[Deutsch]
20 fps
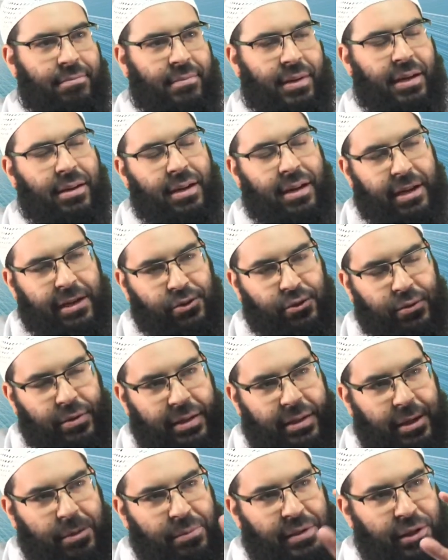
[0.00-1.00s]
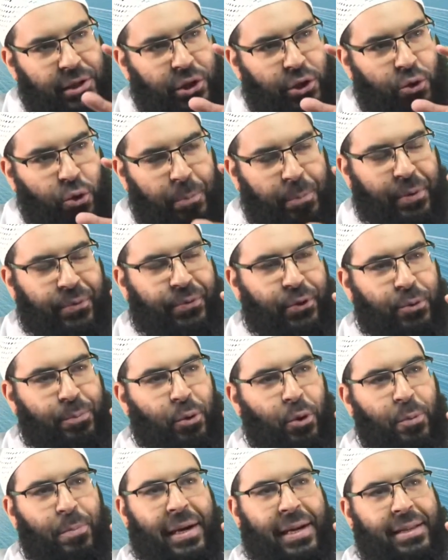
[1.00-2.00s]
Ja? Also gibt es eine Gruppe von
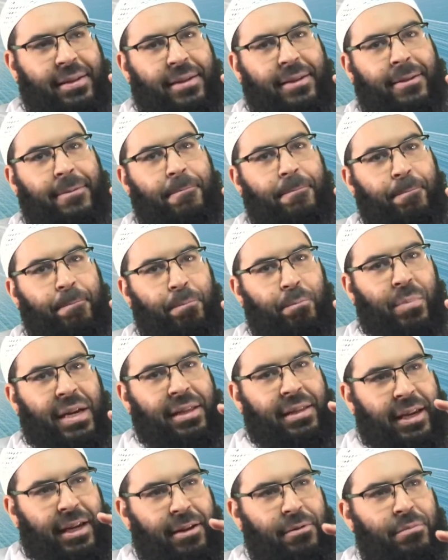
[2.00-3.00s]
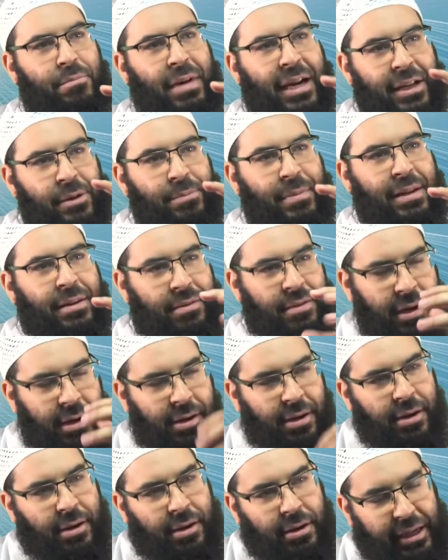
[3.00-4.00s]
Probanden, bei denen macht man,
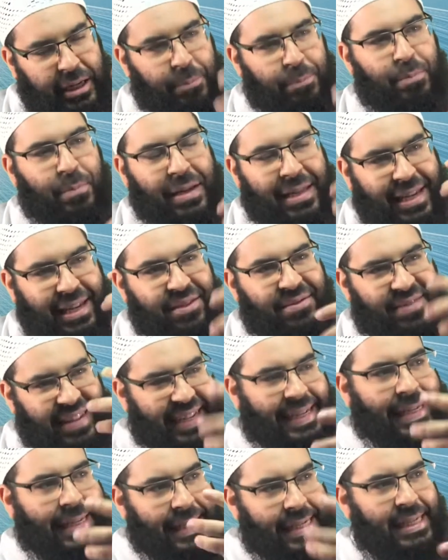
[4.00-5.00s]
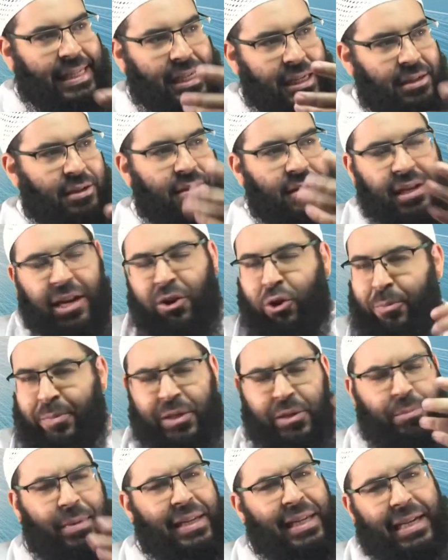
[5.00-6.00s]
gibt man denen wirklich diese Sache, ob
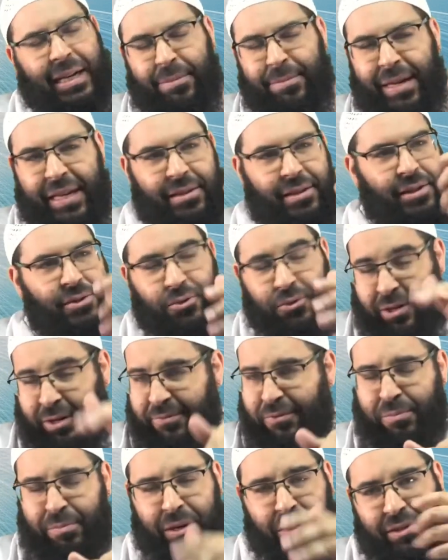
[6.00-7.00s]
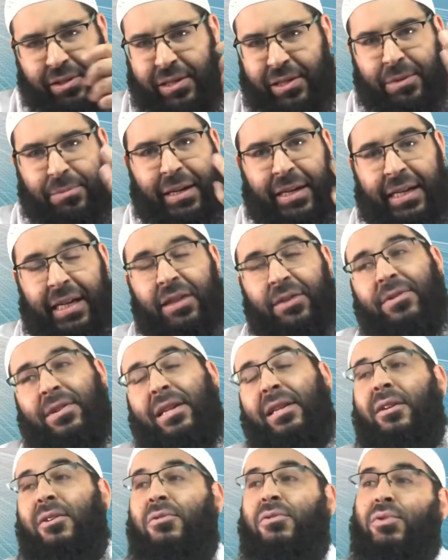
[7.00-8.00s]
es ein Medikament ist oder von mir aus diese
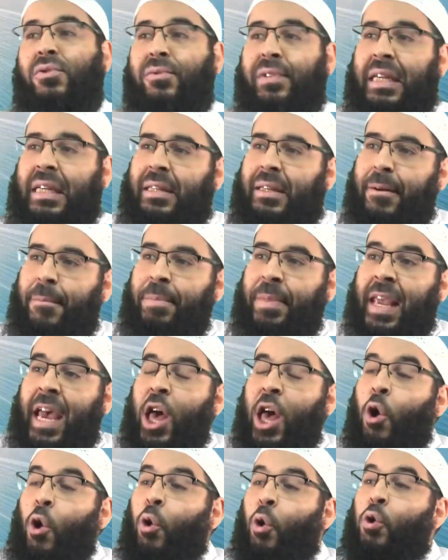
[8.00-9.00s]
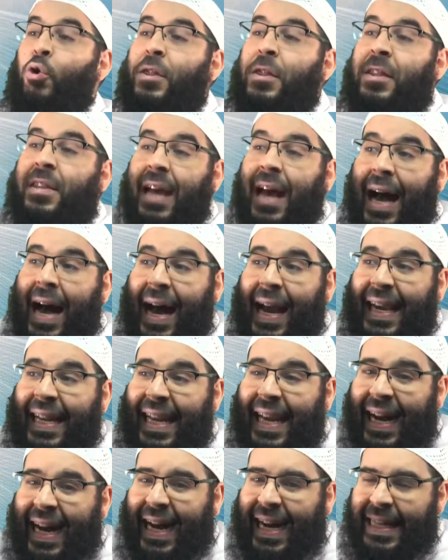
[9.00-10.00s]
Magnetfelder und so weiter. Und
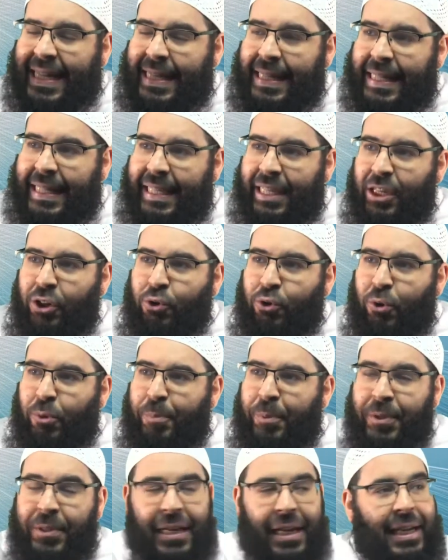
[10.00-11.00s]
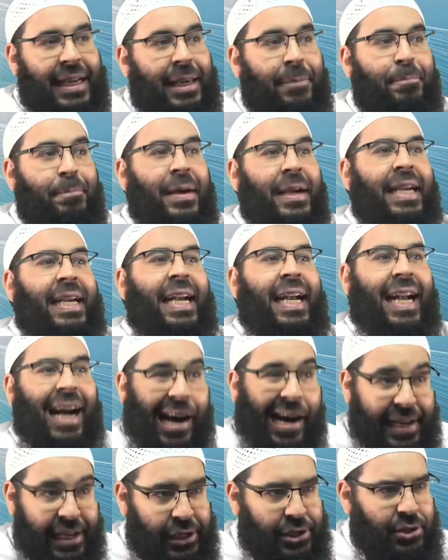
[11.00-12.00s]
eine andere Gruppe, da gibt man ihnen
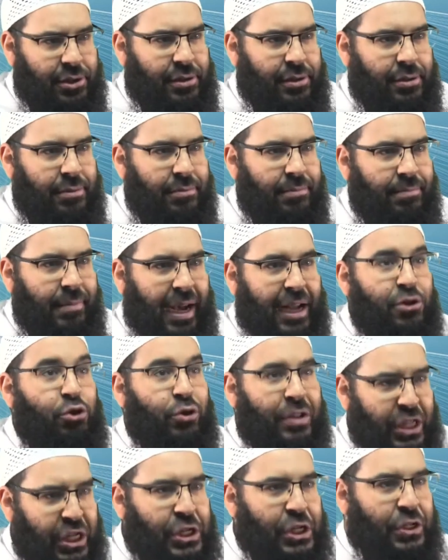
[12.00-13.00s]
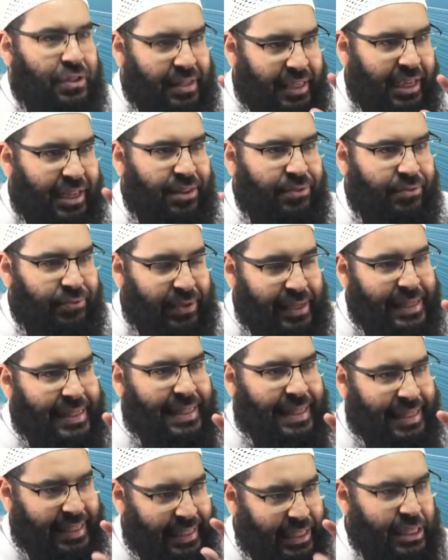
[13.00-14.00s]
gar nichts. Also nicht
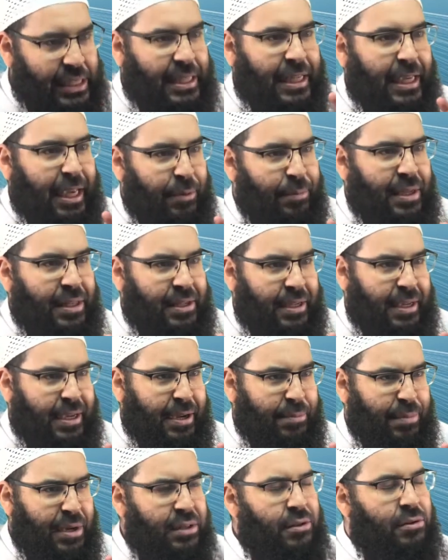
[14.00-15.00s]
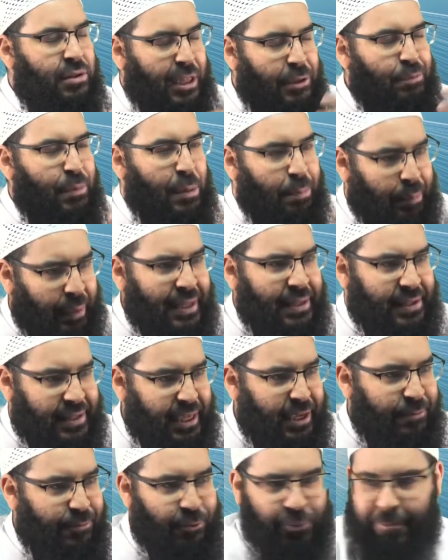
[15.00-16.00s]
jedenfalls das richtige Medikament, nennt man
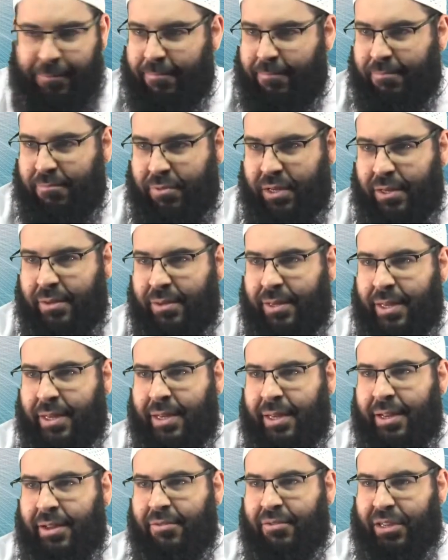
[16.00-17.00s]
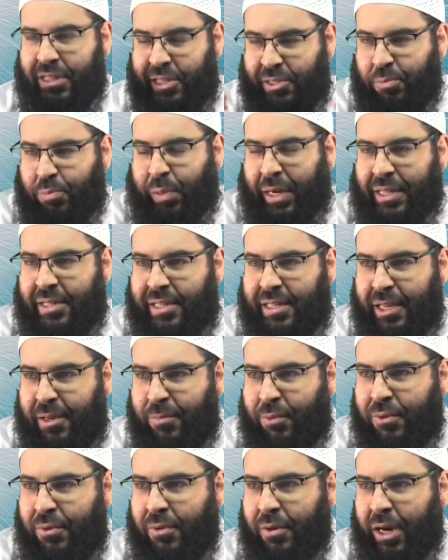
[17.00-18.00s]
Placebo. Ja? Was ist ein
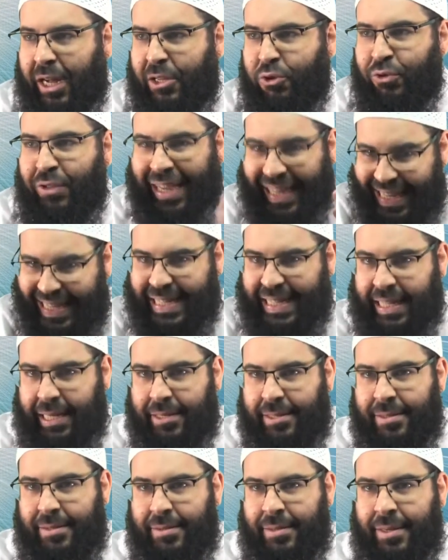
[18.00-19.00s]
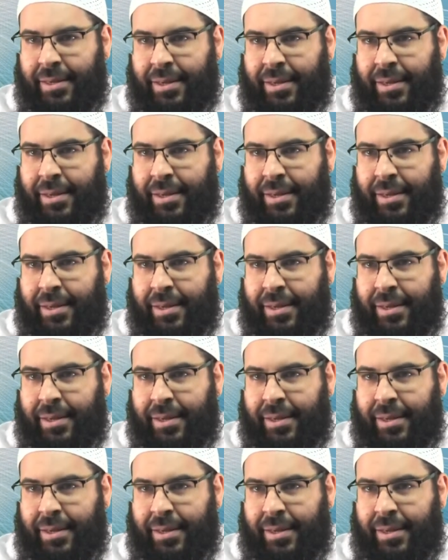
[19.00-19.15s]
Placebo? Also da ist nichts.